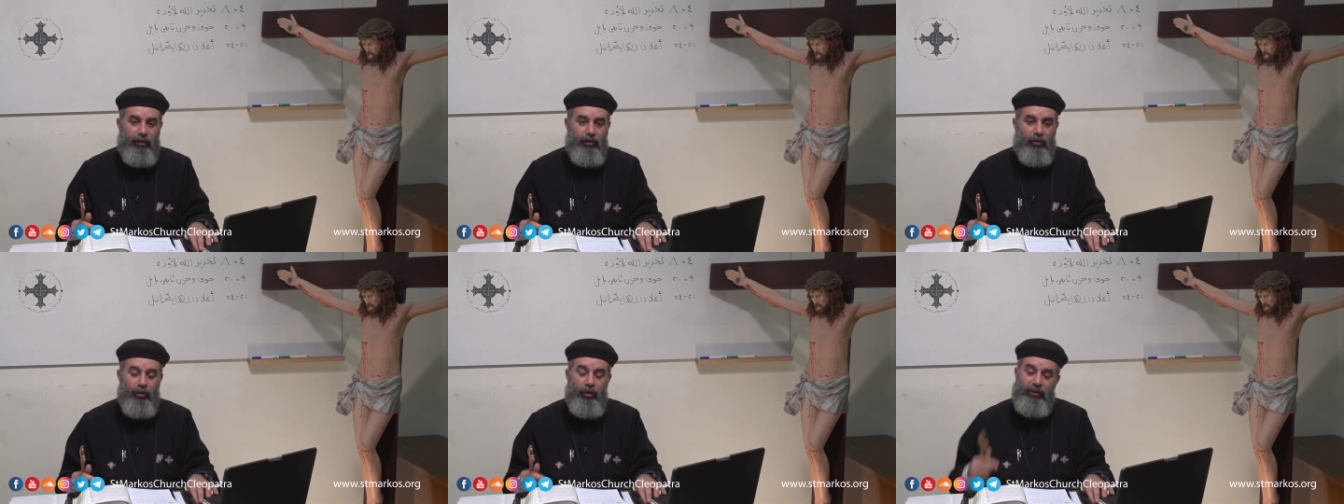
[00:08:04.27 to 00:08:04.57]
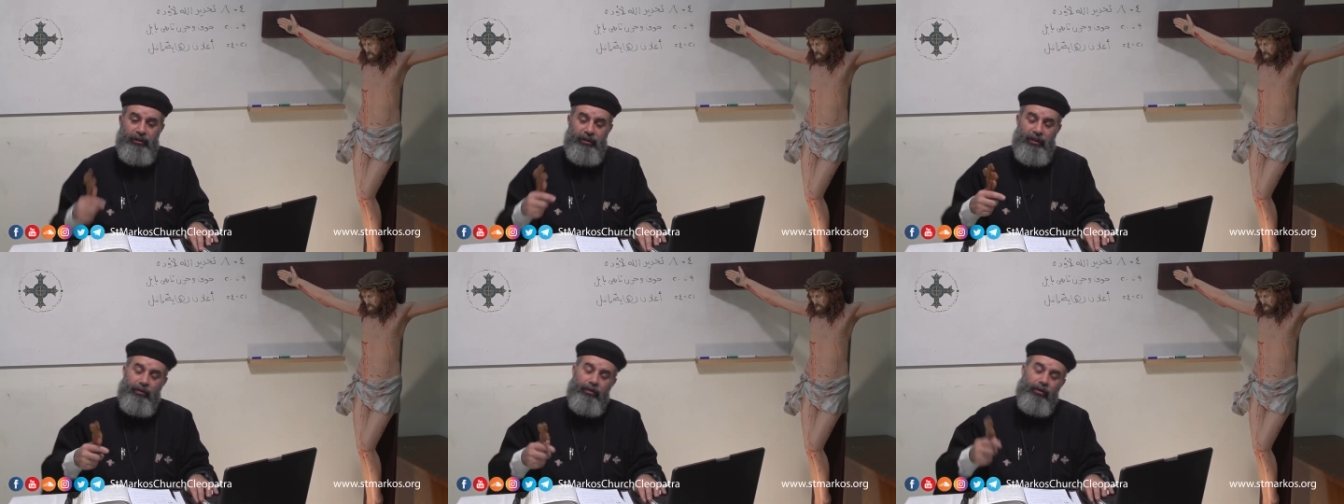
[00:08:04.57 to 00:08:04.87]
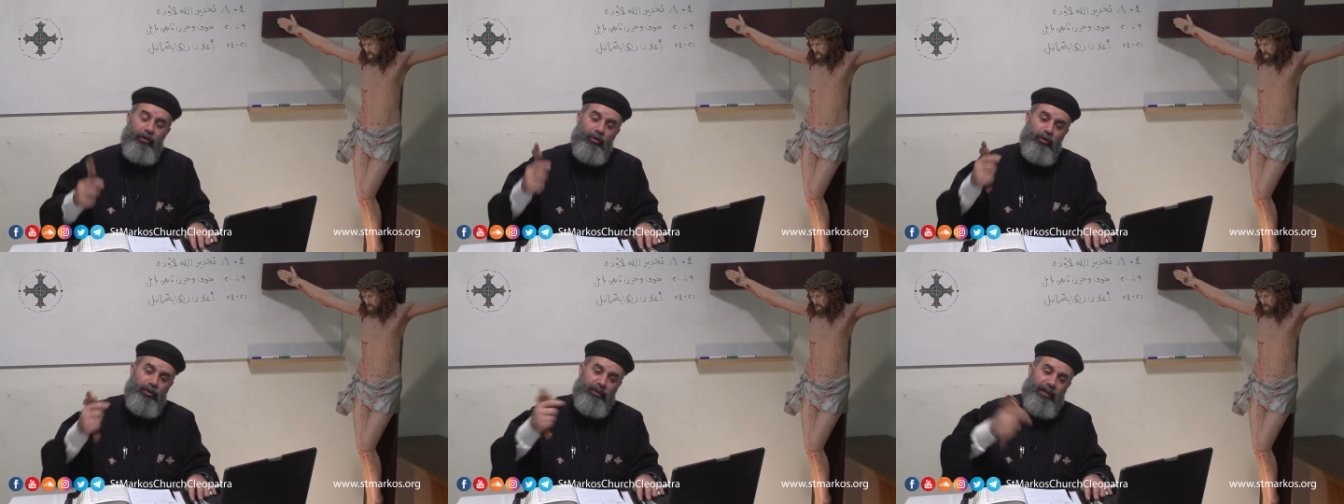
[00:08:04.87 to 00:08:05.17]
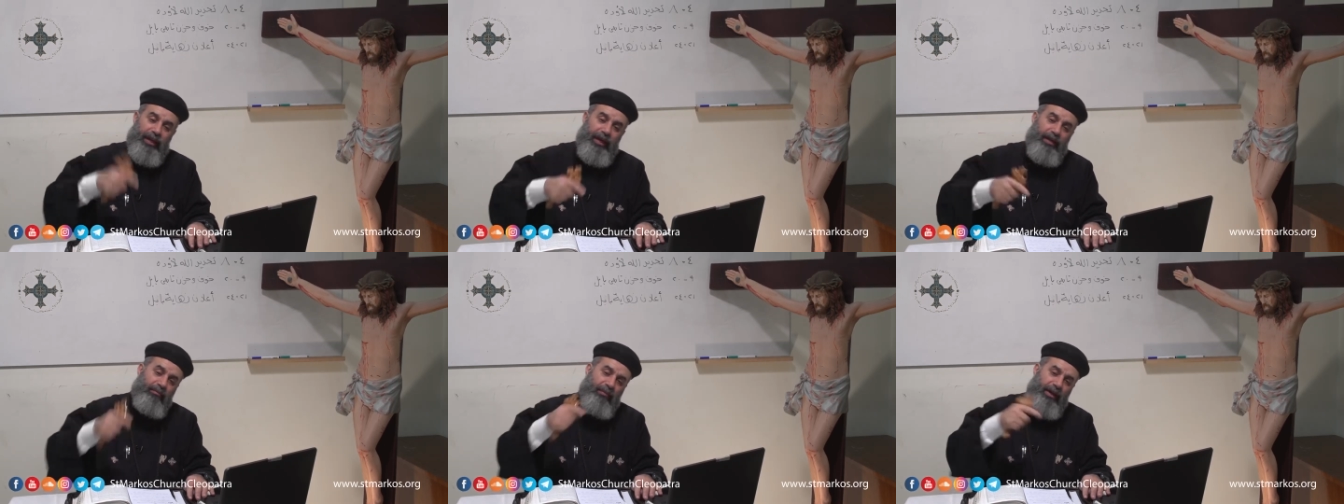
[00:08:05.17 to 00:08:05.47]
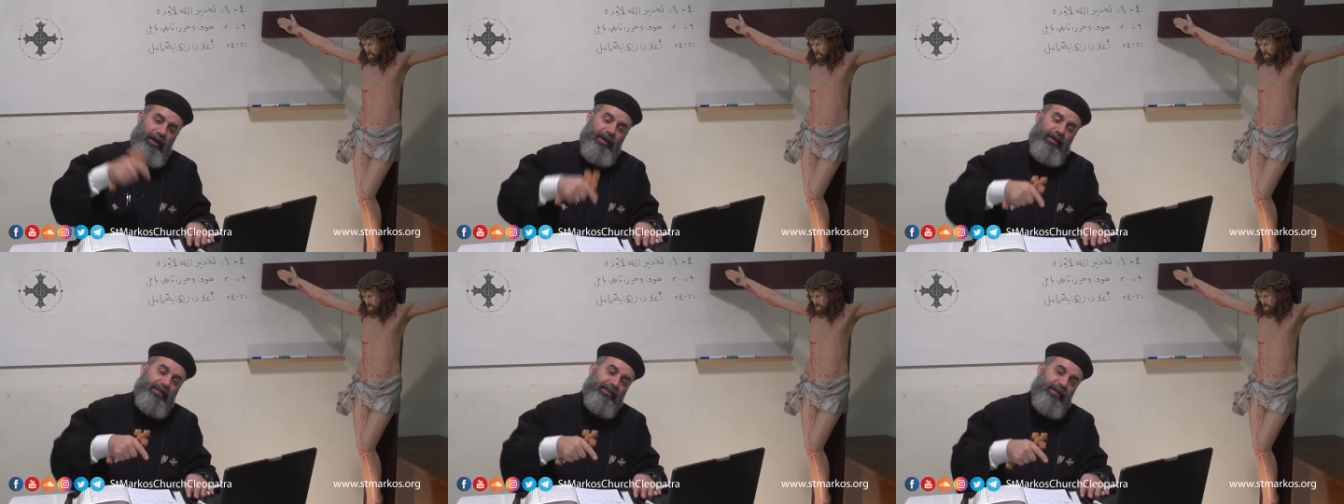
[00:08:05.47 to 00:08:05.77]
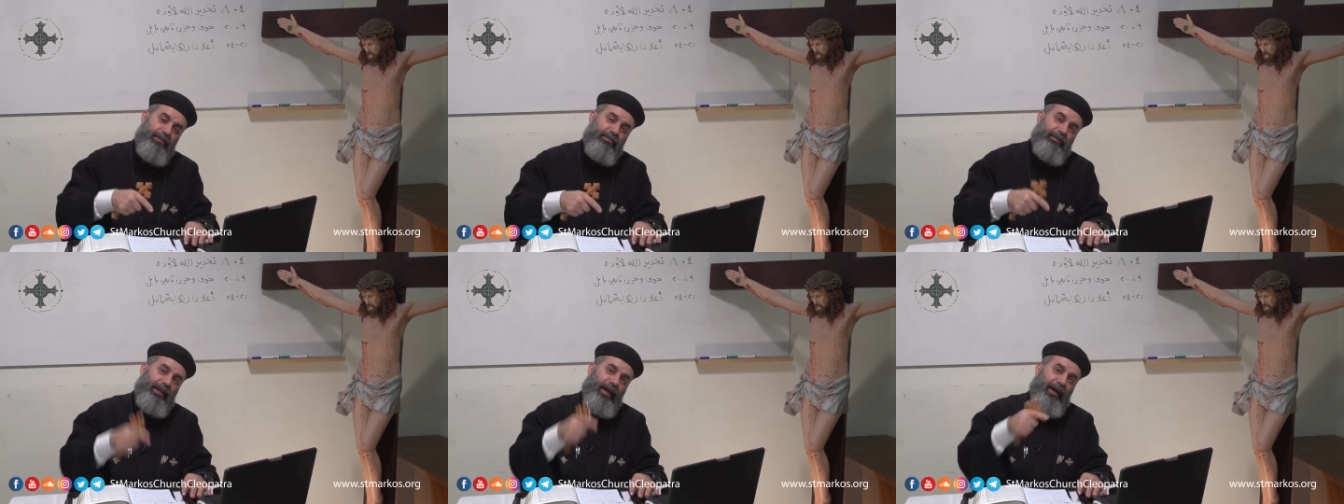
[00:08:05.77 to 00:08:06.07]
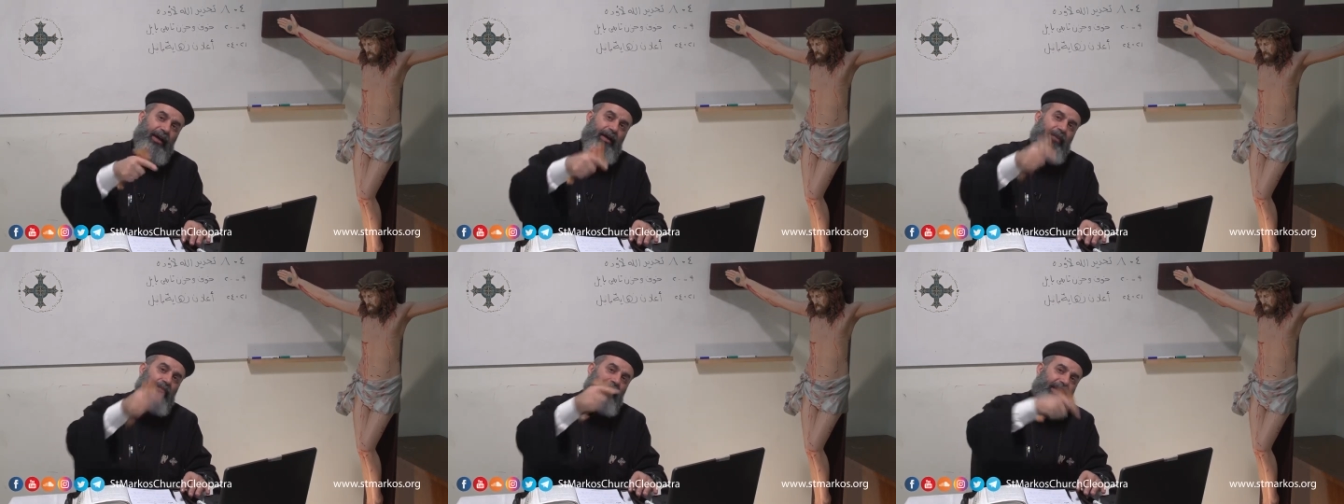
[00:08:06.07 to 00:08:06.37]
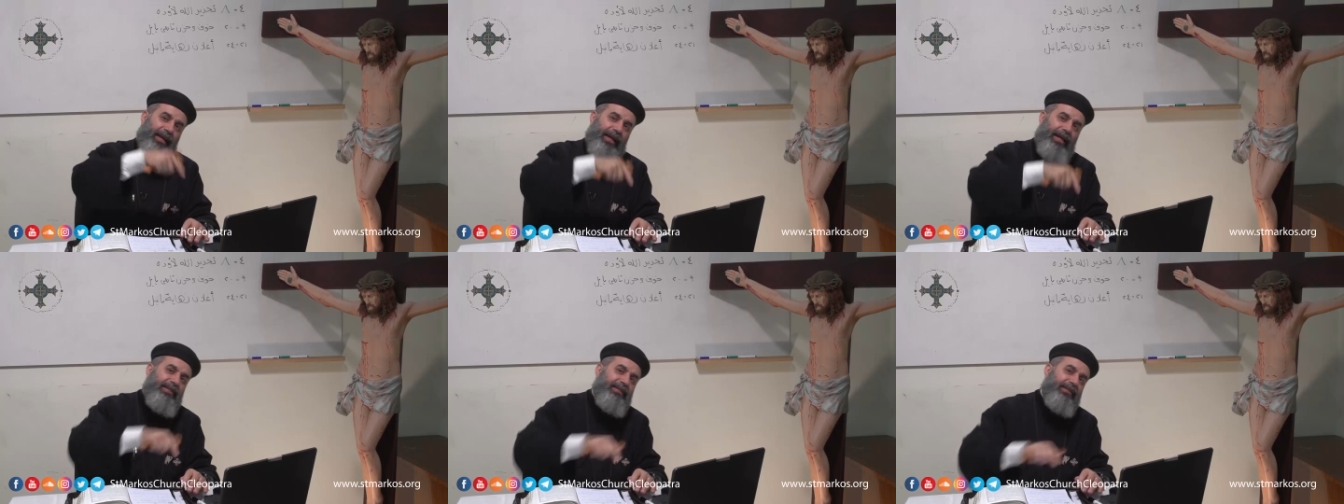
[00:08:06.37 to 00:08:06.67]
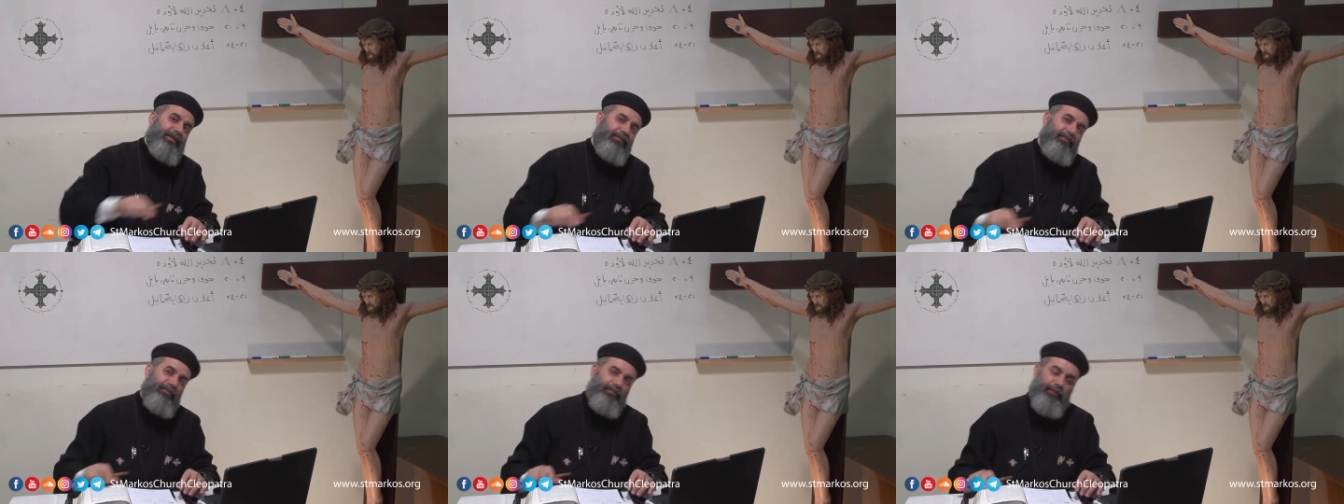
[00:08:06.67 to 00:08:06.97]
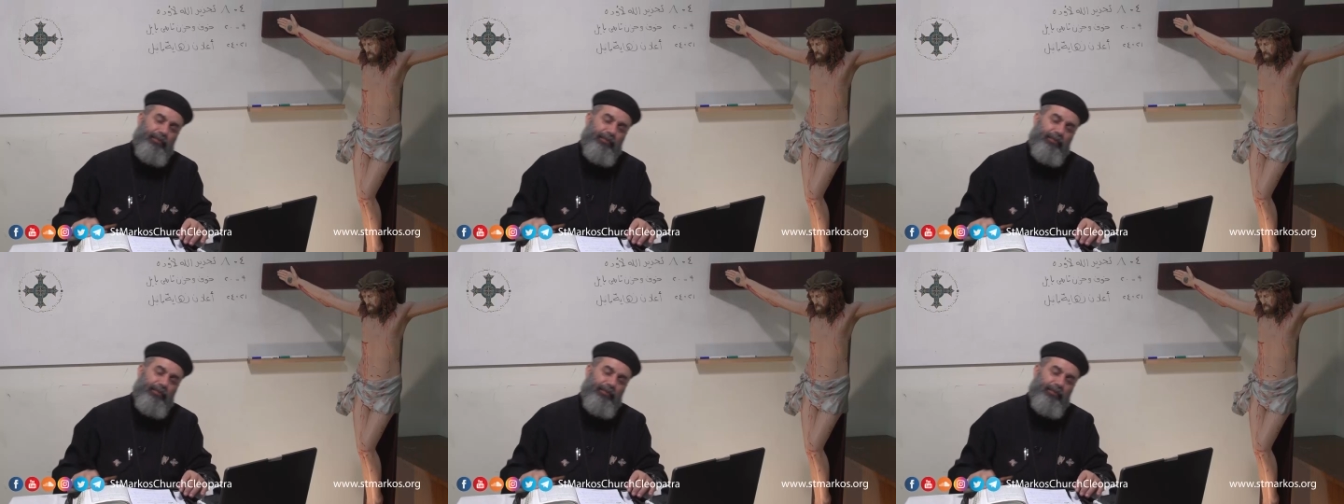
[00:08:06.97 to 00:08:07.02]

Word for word: وانت قدام هذا بتحقق مكاسب